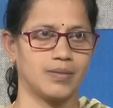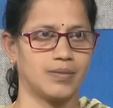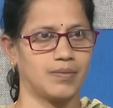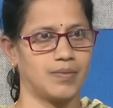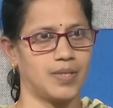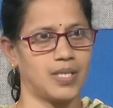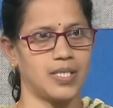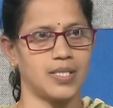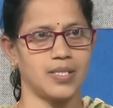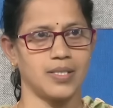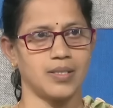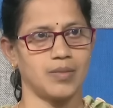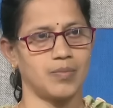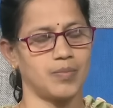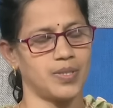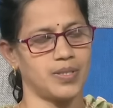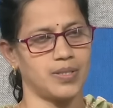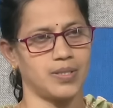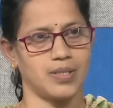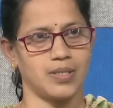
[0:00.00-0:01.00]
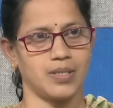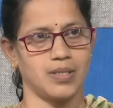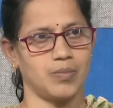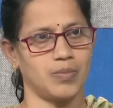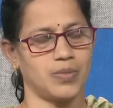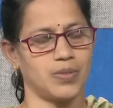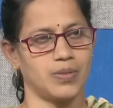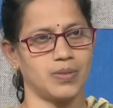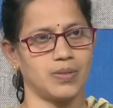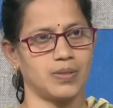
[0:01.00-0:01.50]
వాళ్ళని చంపేసిండ్రు
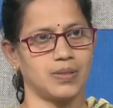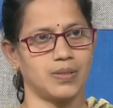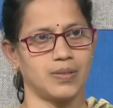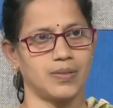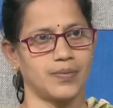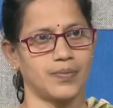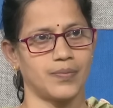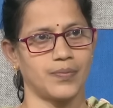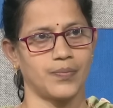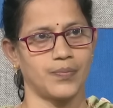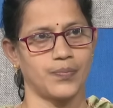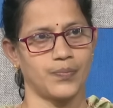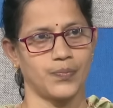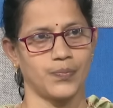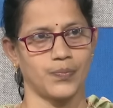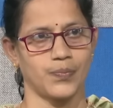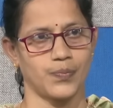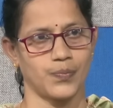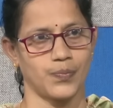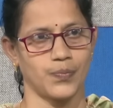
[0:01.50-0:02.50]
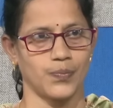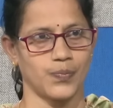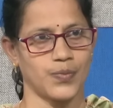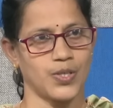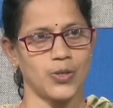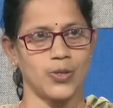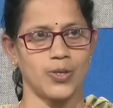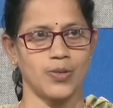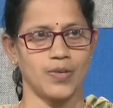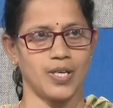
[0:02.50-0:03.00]
అప్పుడు
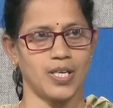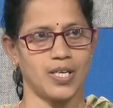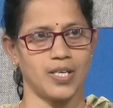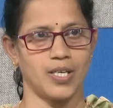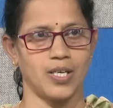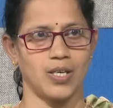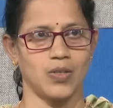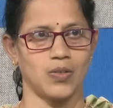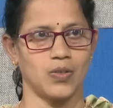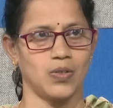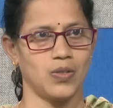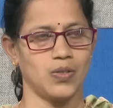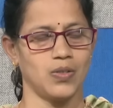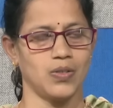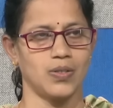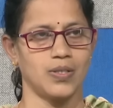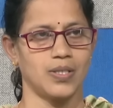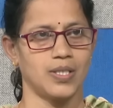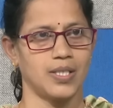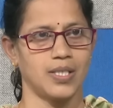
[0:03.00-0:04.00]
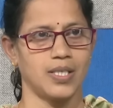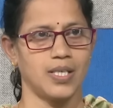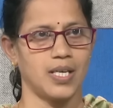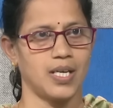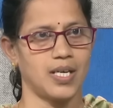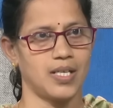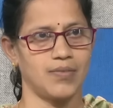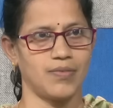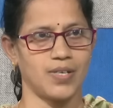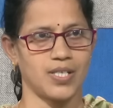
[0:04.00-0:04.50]
రెండు వేల నాలుగులో
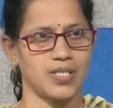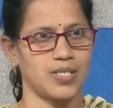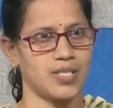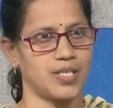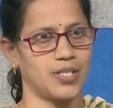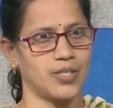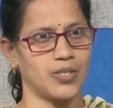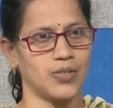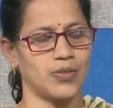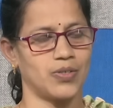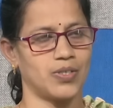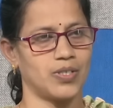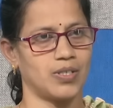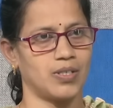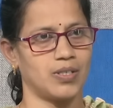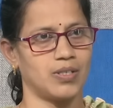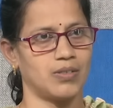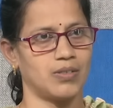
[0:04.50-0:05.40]
అది ఫస్ట్ ఎన్కౌంటర్లో